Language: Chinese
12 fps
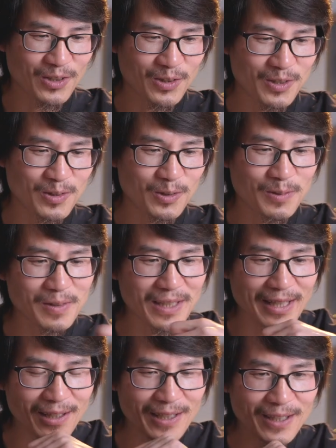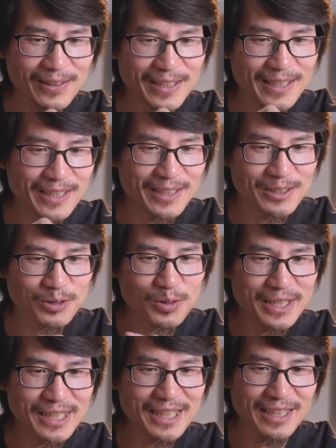我我们聊聊那个
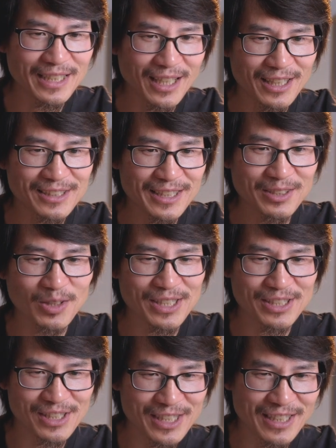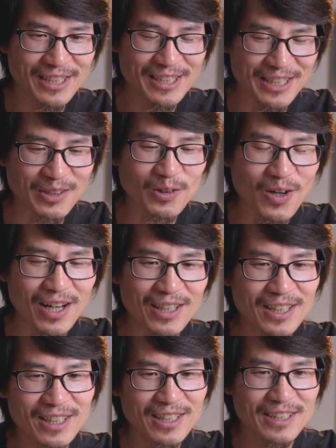最近哈这段时间的情况。
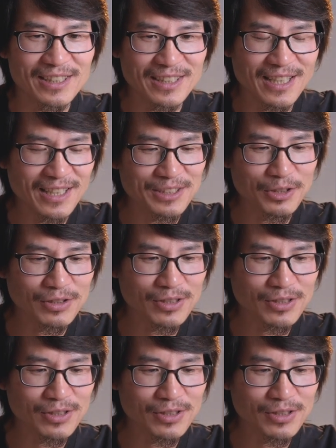你看，就